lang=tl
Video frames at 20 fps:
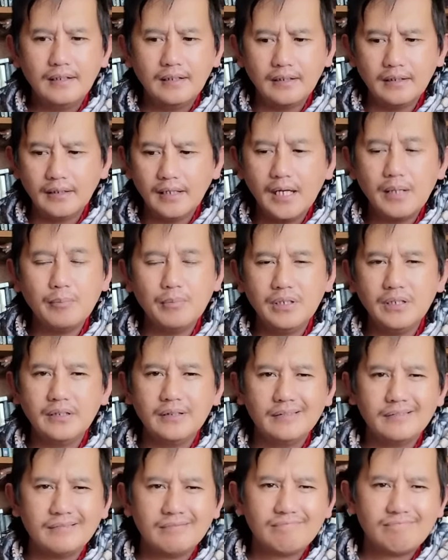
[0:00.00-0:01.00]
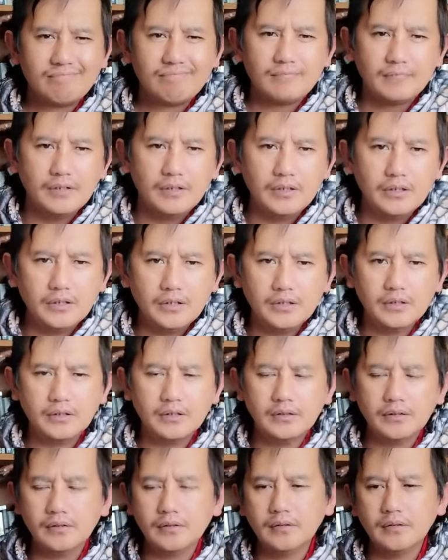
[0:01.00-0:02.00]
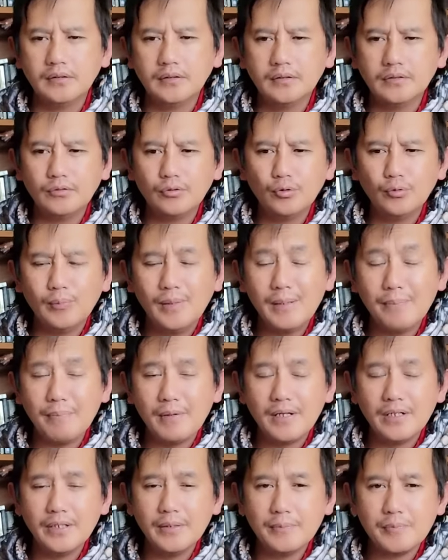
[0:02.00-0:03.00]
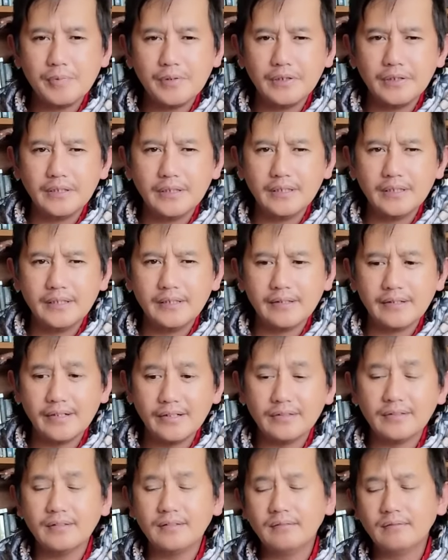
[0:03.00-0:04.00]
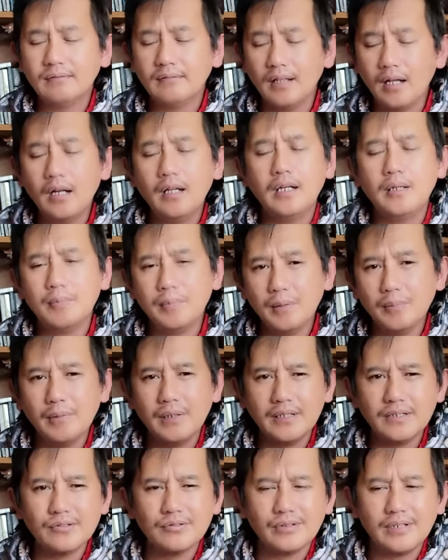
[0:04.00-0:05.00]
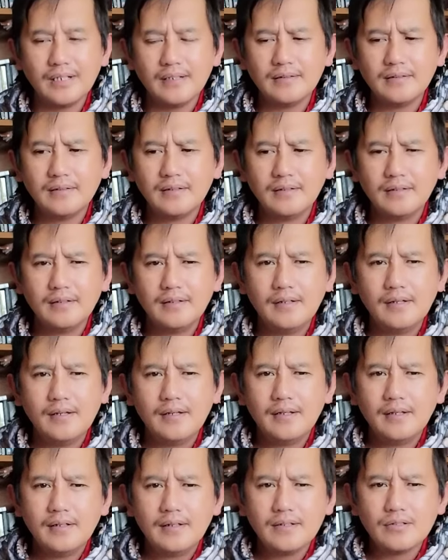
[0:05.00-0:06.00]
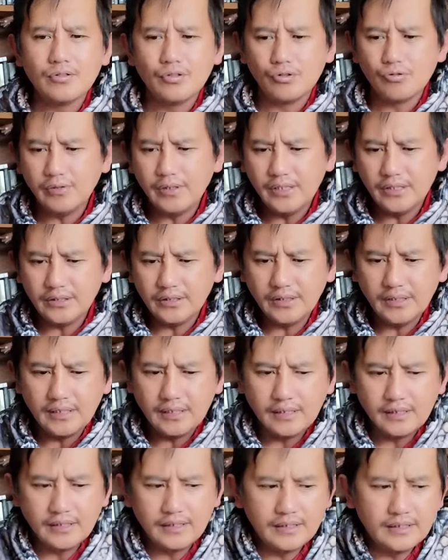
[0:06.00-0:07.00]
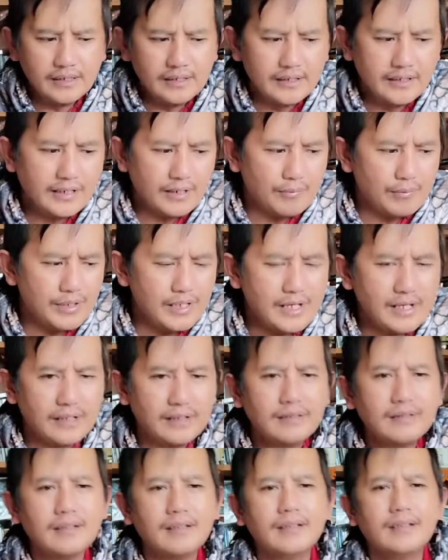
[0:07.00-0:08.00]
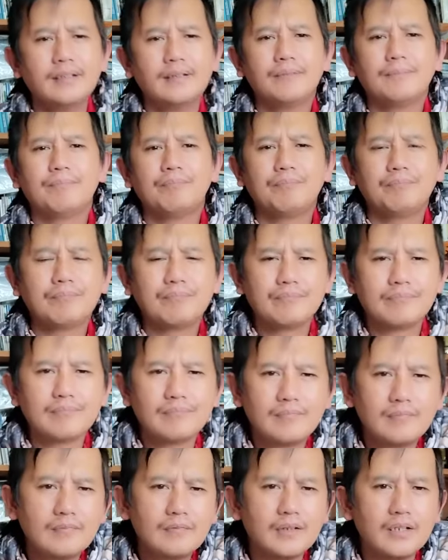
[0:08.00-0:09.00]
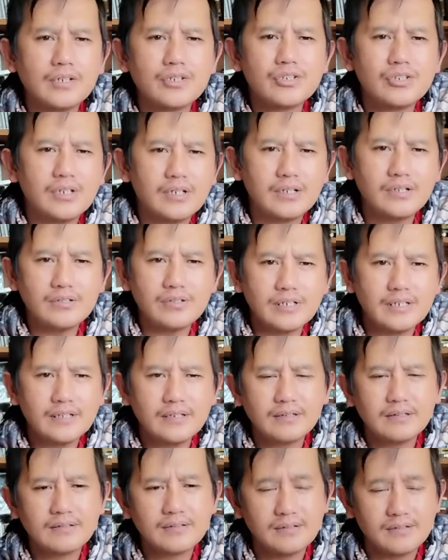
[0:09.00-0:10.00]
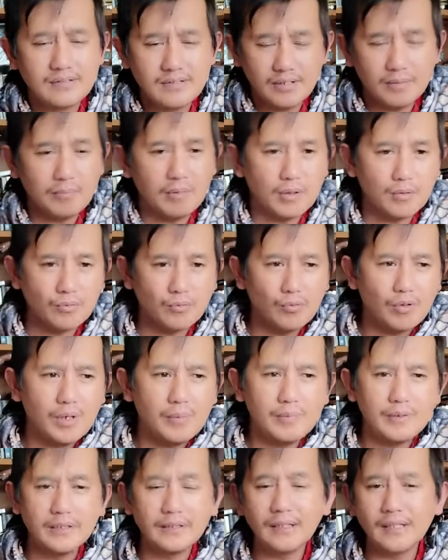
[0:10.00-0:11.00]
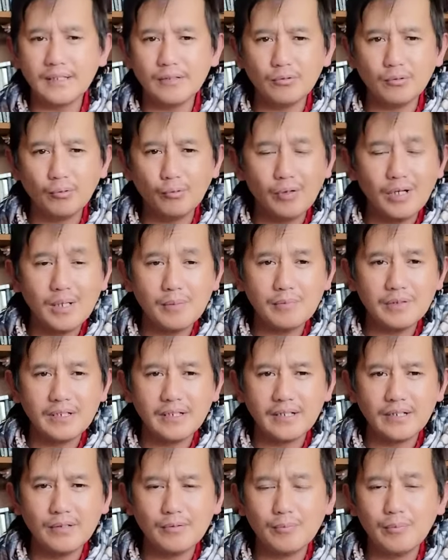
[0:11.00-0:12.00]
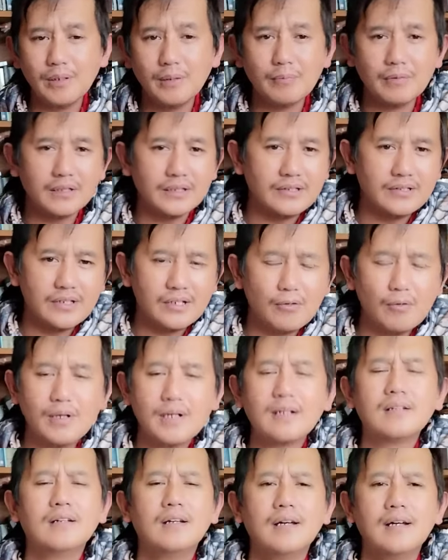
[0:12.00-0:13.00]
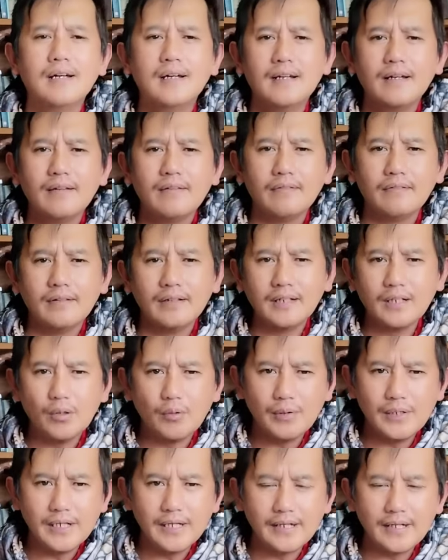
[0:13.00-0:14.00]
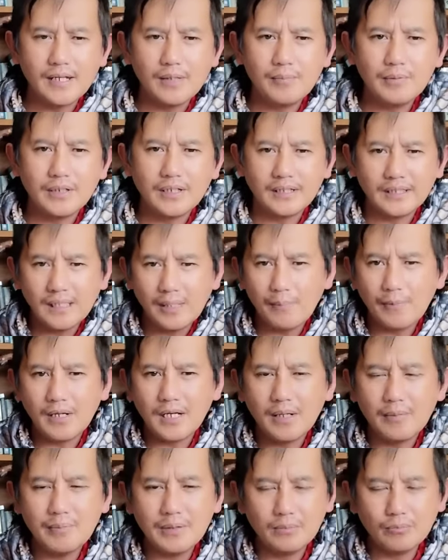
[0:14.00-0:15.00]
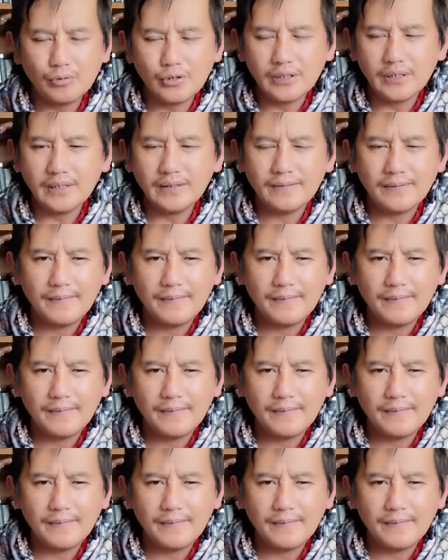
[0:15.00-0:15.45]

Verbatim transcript: Uh, I mean, uh, no may panggap iti written, nalayang piman na So isunay tinaga nawayan nga nag-share jay si maruno kami tay no nami dagi ubing matijerwa. Then nawayan kami kat napang kami mo nga